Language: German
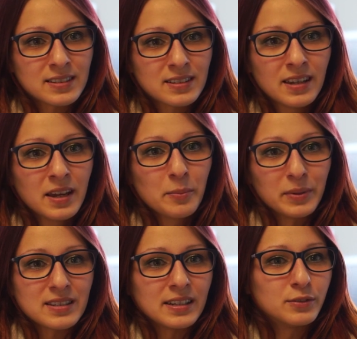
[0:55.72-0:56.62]
dass
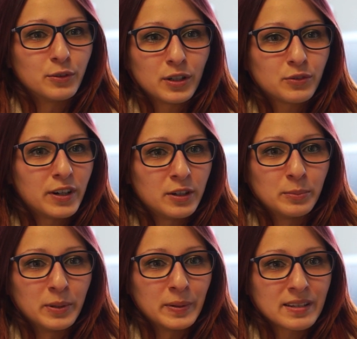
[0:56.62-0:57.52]
man seine Wortwahl
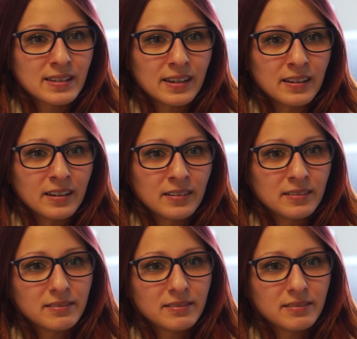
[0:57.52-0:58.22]
immer besser